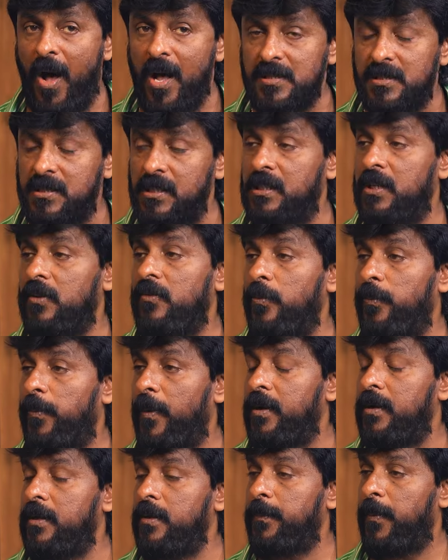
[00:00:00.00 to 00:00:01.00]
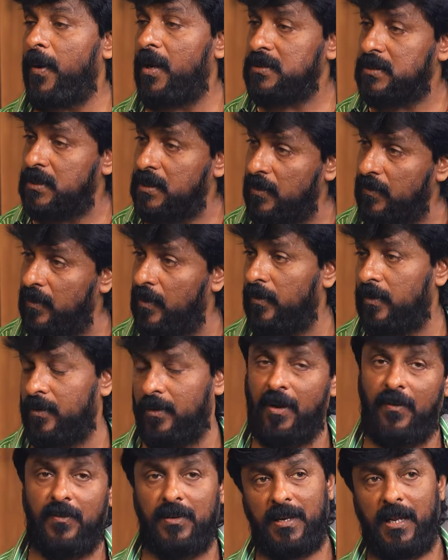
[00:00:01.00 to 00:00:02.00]
பாசிட்டிவ் பண்ணி பாசிட்டிவில்
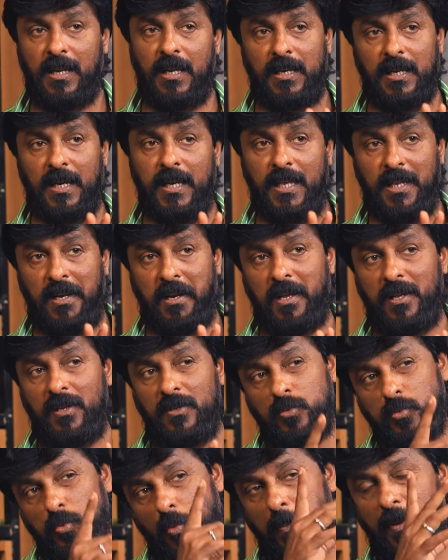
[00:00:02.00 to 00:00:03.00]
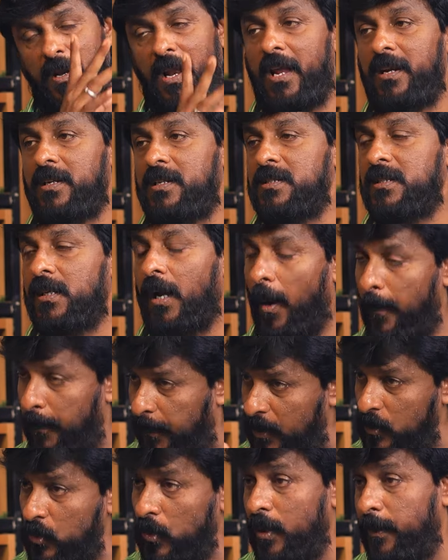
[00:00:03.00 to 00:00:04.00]
வரணும் அவன் நல்லா நடிக்கிறாங்க சூப்பர் ஆர்டிஸ்ட்
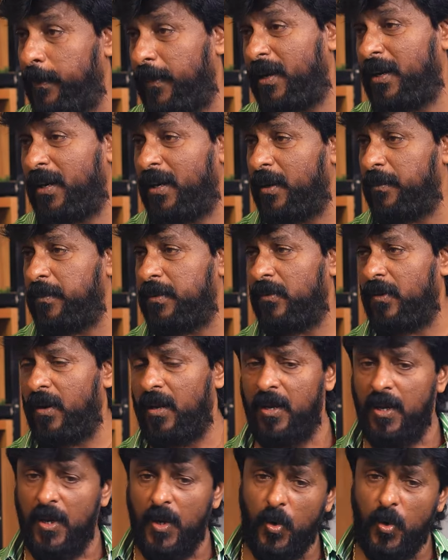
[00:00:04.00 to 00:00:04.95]
அப்படின்னு சொல்லி பேர் எடுக்கணும் தவிர